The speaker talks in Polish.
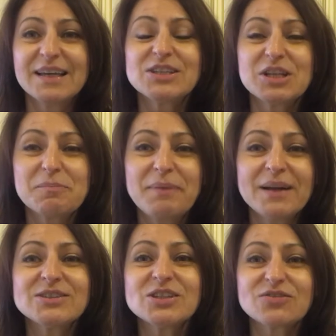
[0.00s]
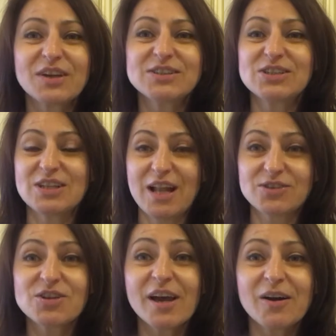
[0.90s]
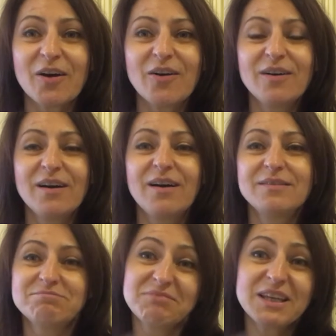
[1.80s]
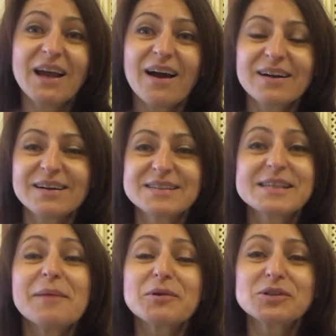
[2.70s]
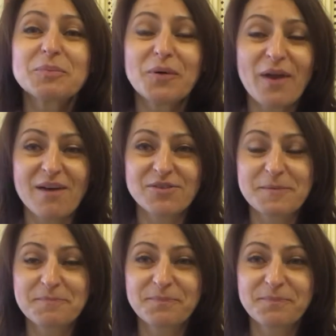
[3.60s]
Jeśli będziesz wiedzieć dlaczego, jak, samo się pojawi.